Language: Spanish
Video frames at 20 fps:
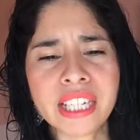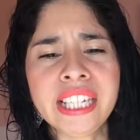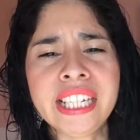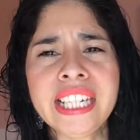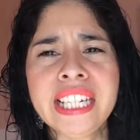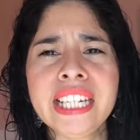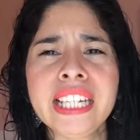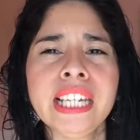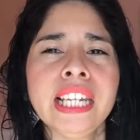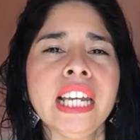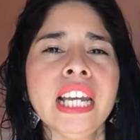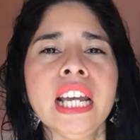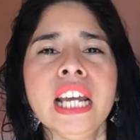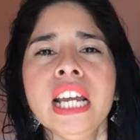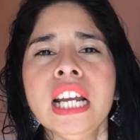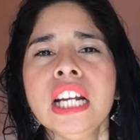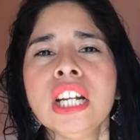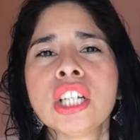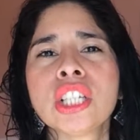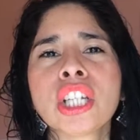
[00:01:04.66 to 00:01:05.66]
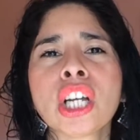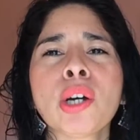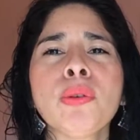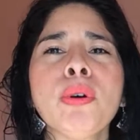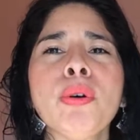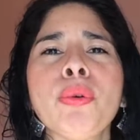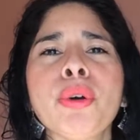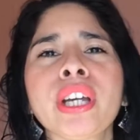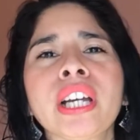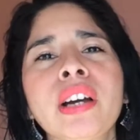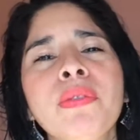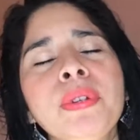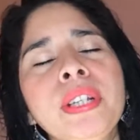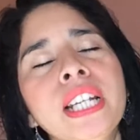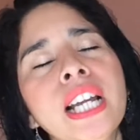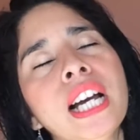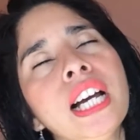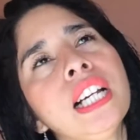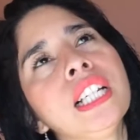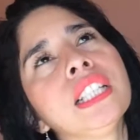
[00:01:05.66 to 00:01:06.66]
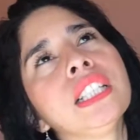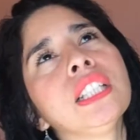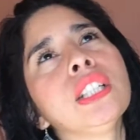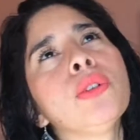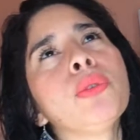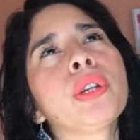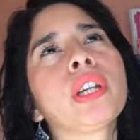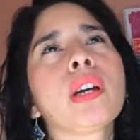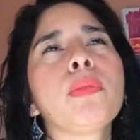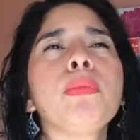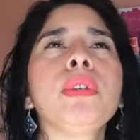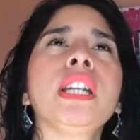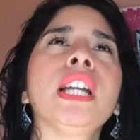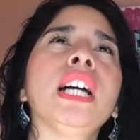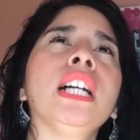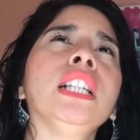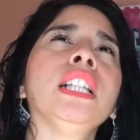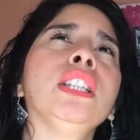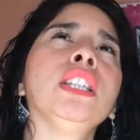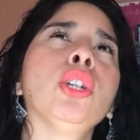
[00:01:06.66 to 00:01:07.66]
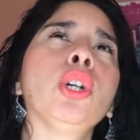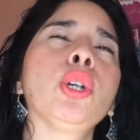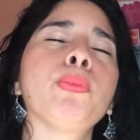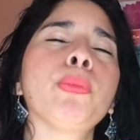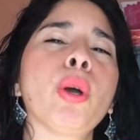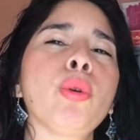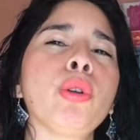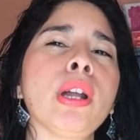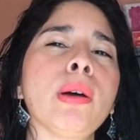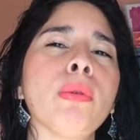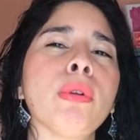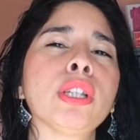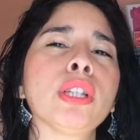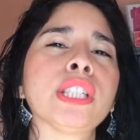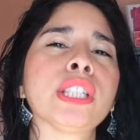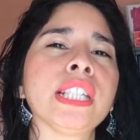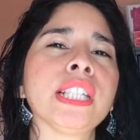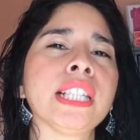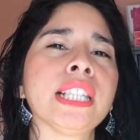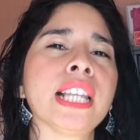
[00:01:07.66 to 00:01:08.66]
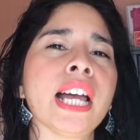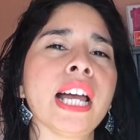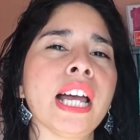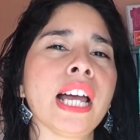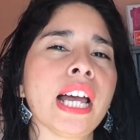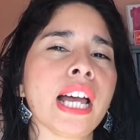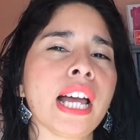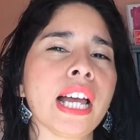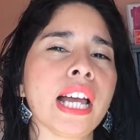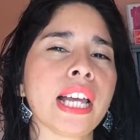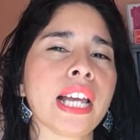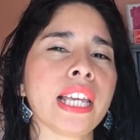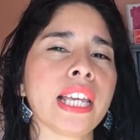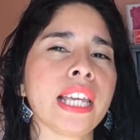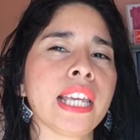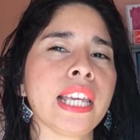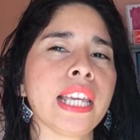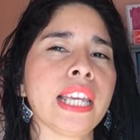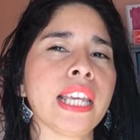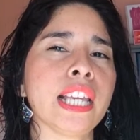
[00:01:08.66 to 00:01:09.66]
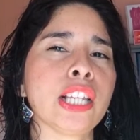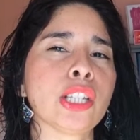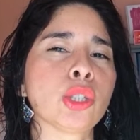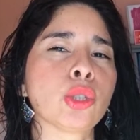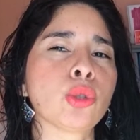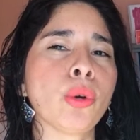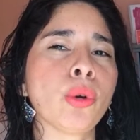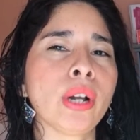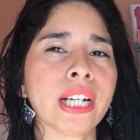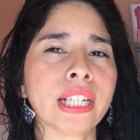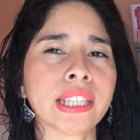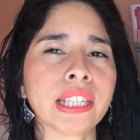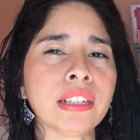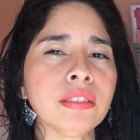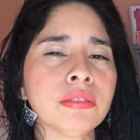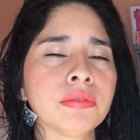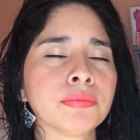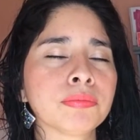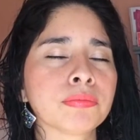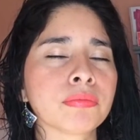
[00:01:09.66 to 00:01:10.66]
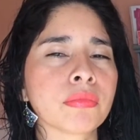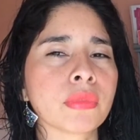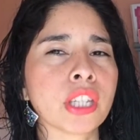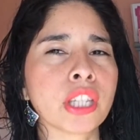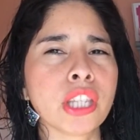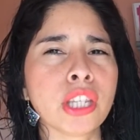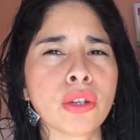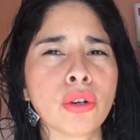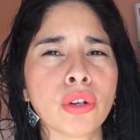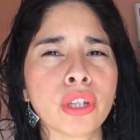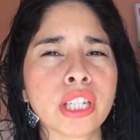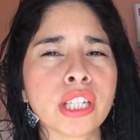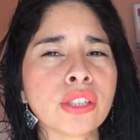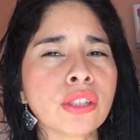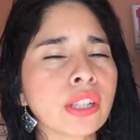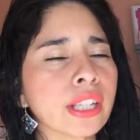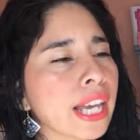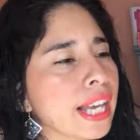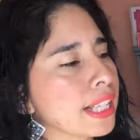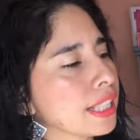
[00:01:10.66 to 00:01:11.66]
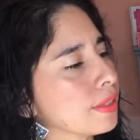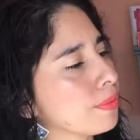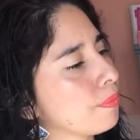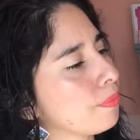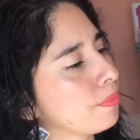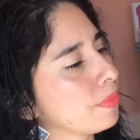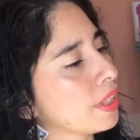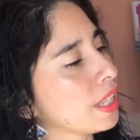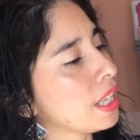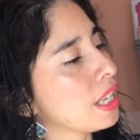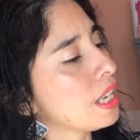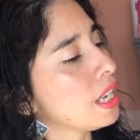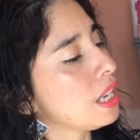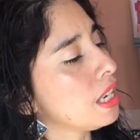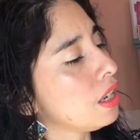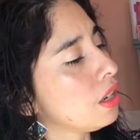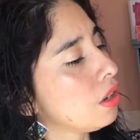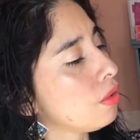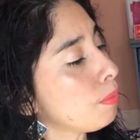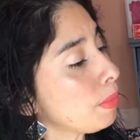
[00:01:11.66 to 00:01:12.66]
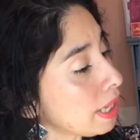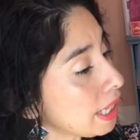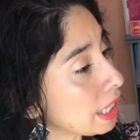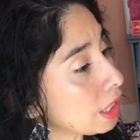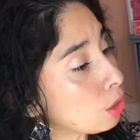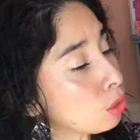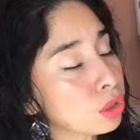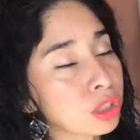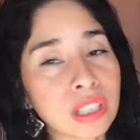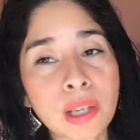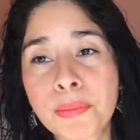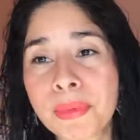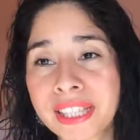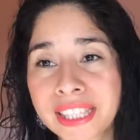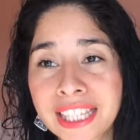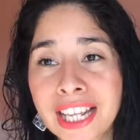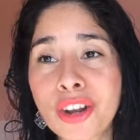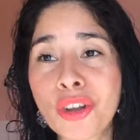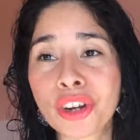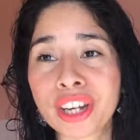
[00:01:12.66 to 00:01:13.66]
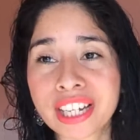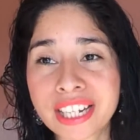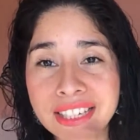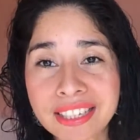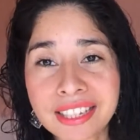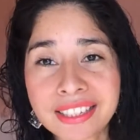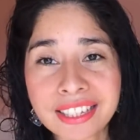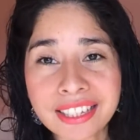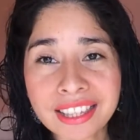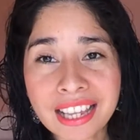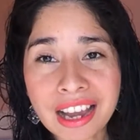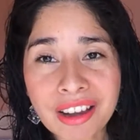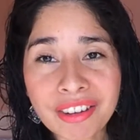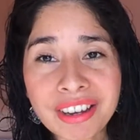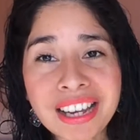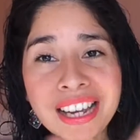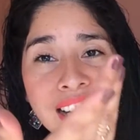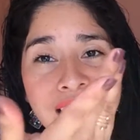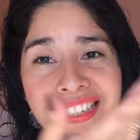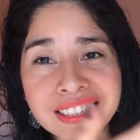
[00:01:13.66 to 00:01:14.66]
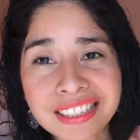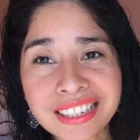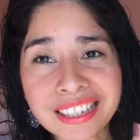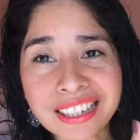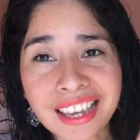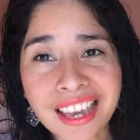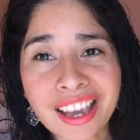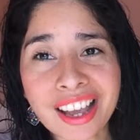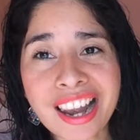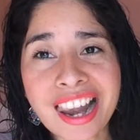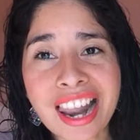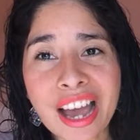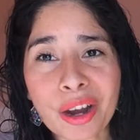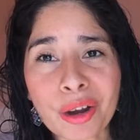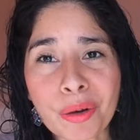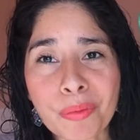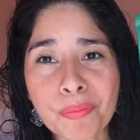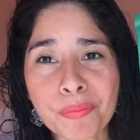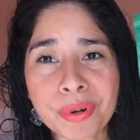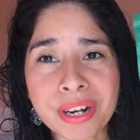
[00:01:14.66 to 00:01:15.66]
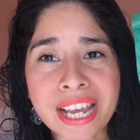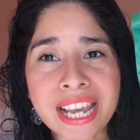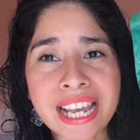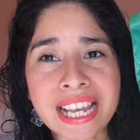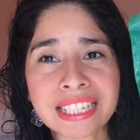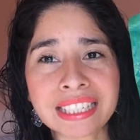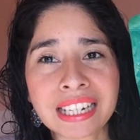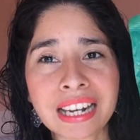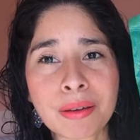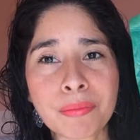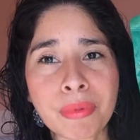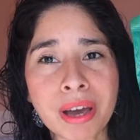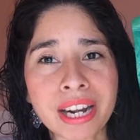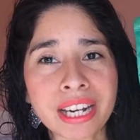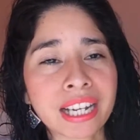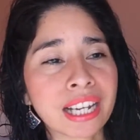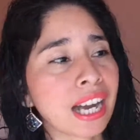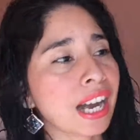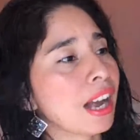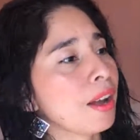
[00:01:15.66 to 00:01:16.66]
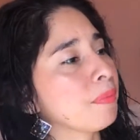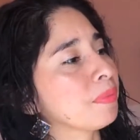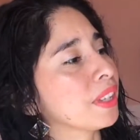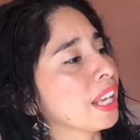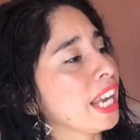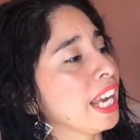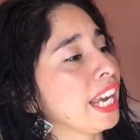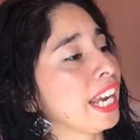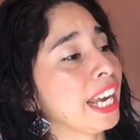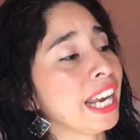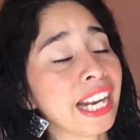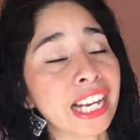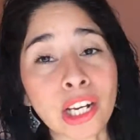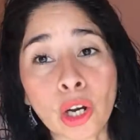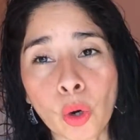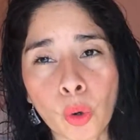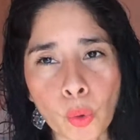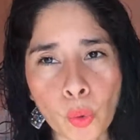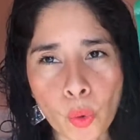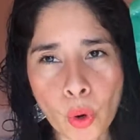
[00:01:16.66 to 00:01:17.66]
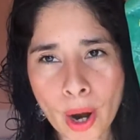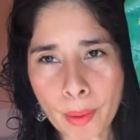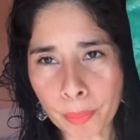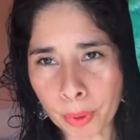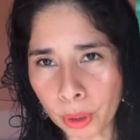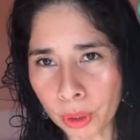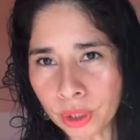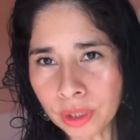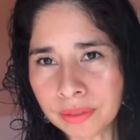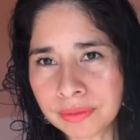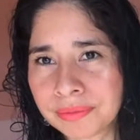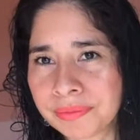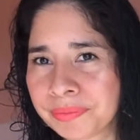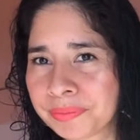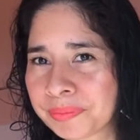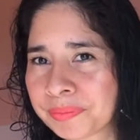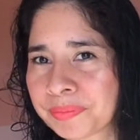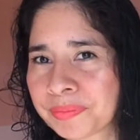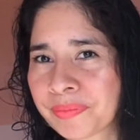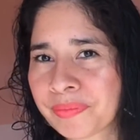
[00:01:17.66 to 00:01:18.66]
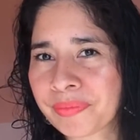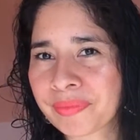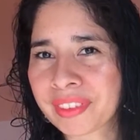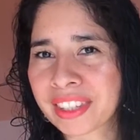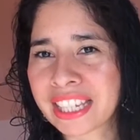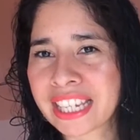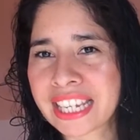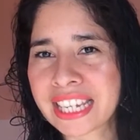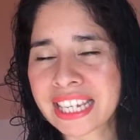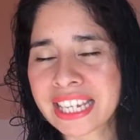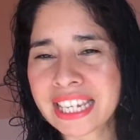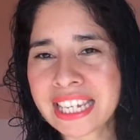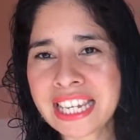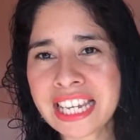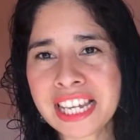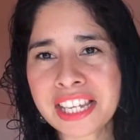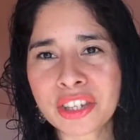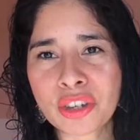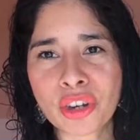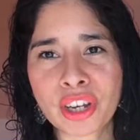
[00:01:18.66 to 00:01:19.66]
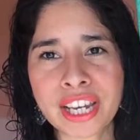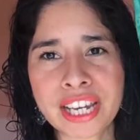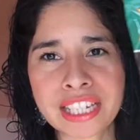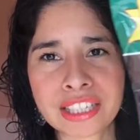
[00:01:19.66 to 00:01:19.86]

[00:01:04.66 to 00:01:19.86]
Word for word: y no sé cómo voy caminando, voy caminando y veo una bolsita eh, suelta y digo, ¿y esto qué es? Mire, justamente lo que necesitaba, así que la compré, es de la marca El Guapo y son